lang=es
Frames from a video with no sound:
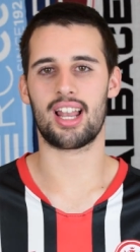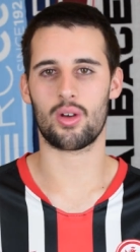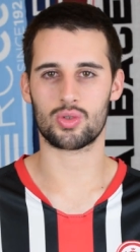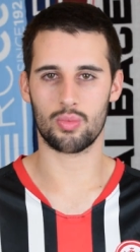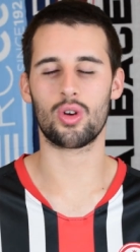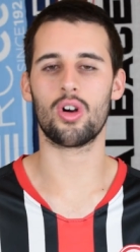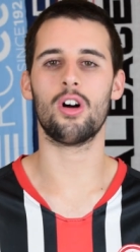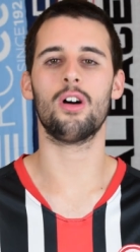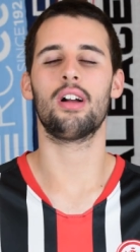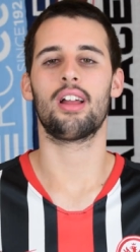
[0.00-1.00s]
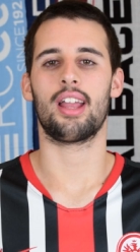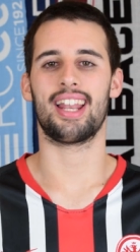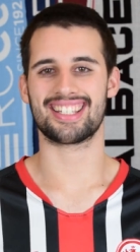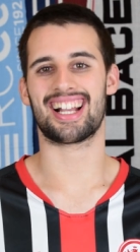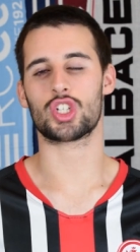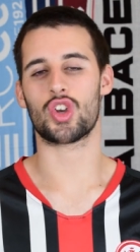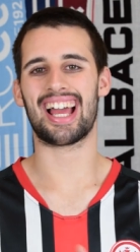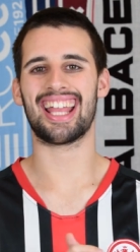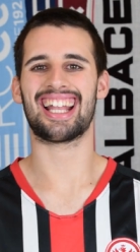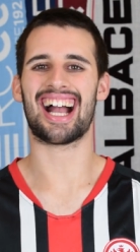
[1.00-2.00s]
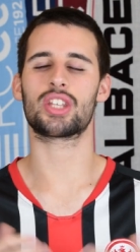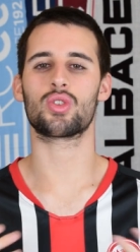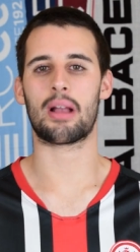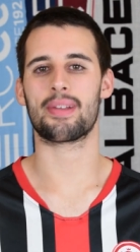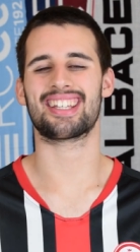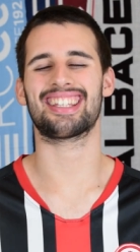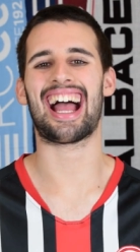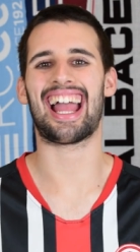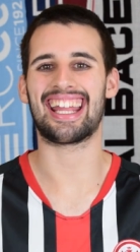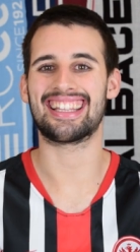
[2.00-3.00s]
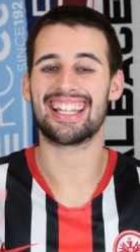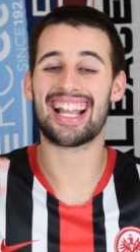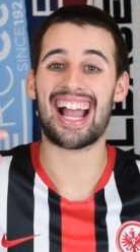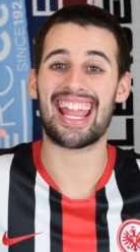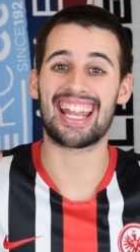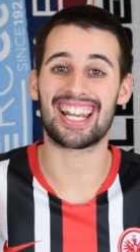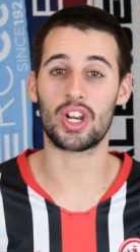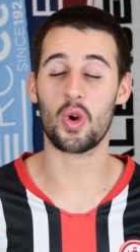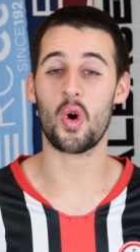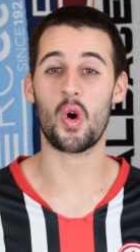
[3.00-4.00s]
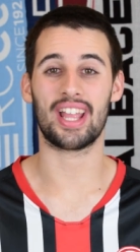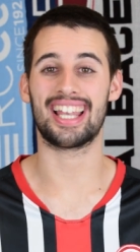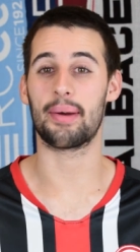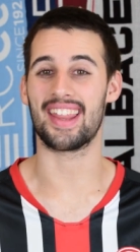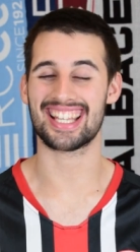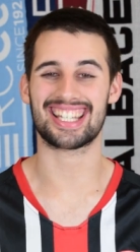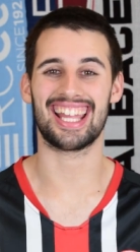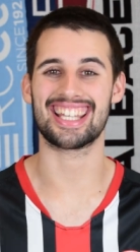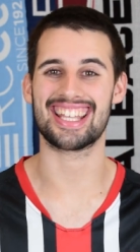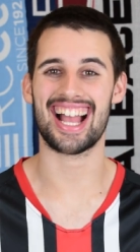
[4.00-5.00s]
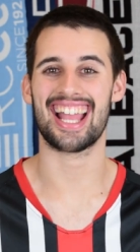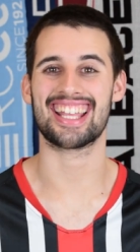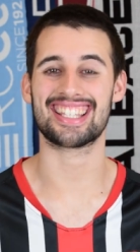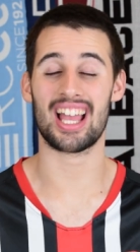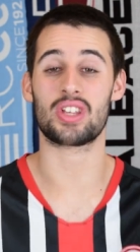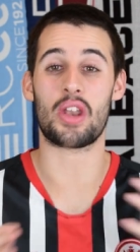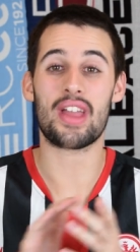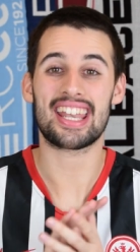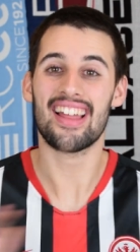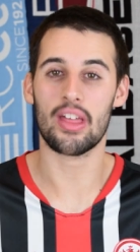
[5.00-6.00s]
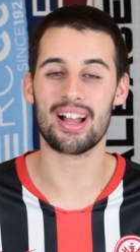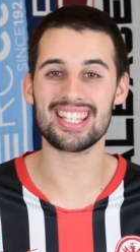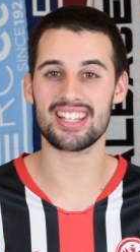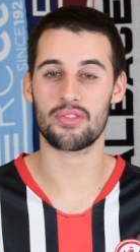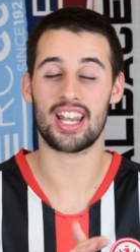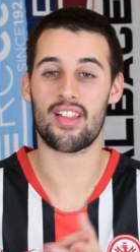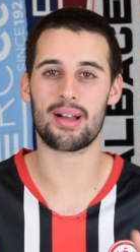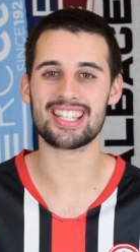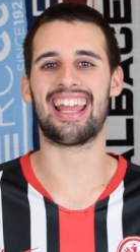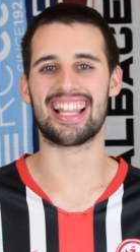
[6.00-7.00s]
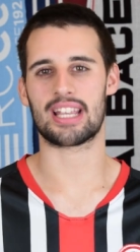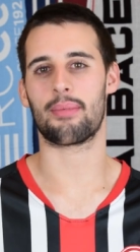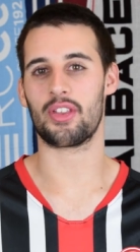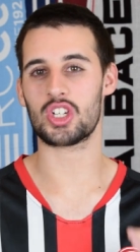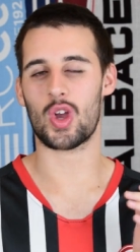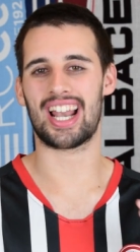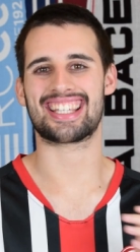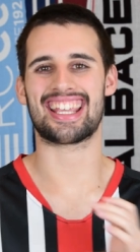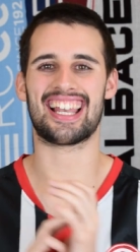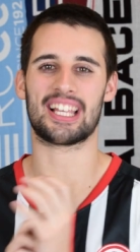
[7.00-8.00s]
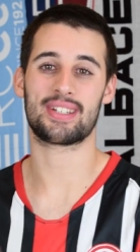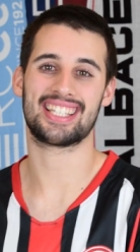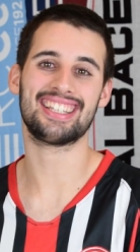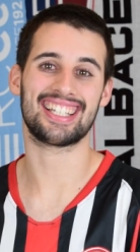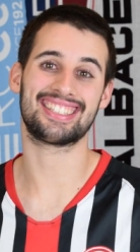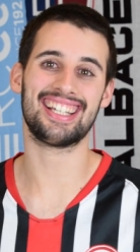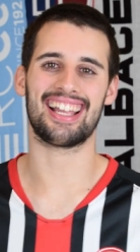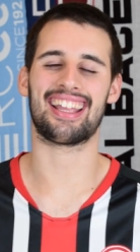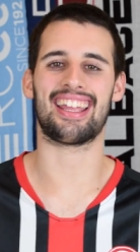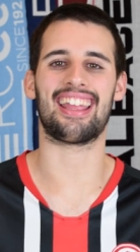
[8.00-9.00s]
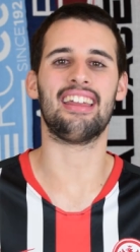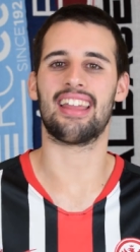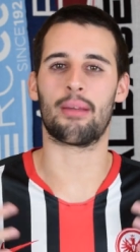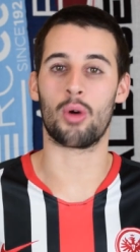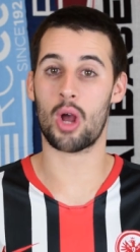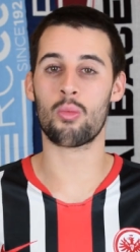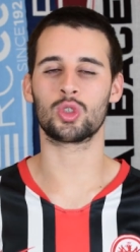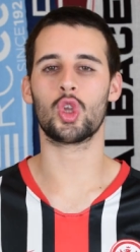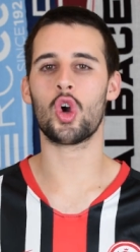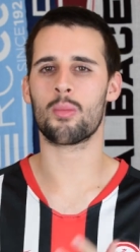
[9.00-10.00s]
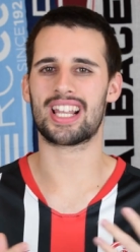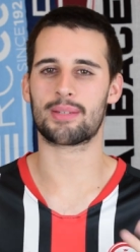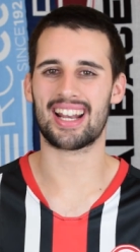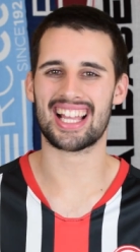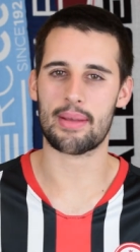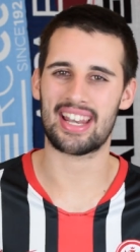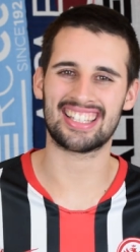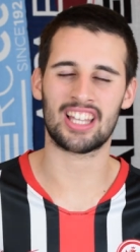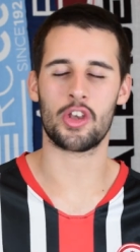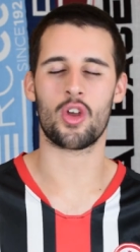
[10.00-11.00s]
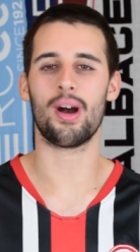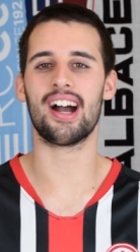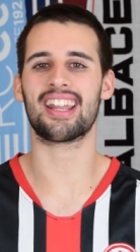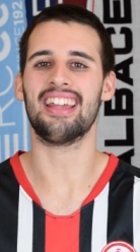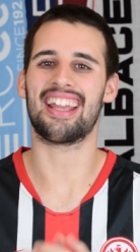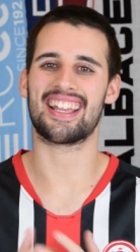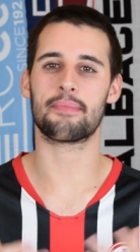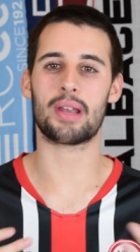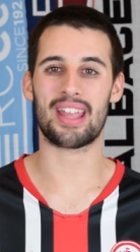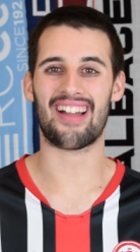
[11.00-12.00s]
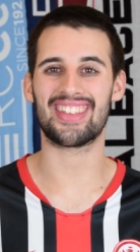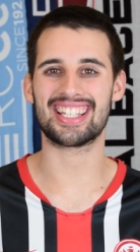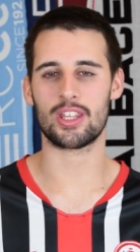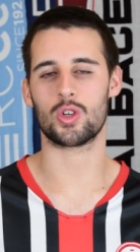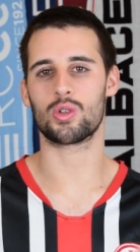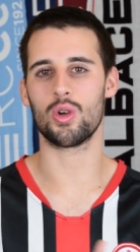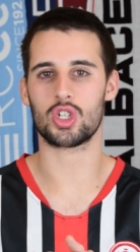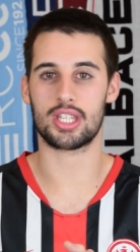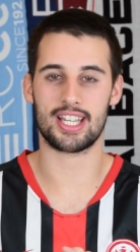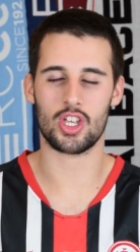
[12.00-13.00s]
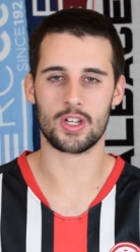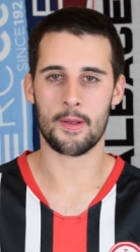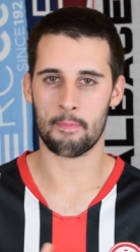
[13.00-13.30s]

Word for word: al Augsburgo, en este caso Nike ha hecho una camiseta entera en rojo y la verdad es que ya está, o sea, no hay nada más, no hay nada más. En las equipaciones locales y en las visitantes dije que, que molaba un montón como las marcas habían intentado innovar, que siempre había diseños chulos, diseños,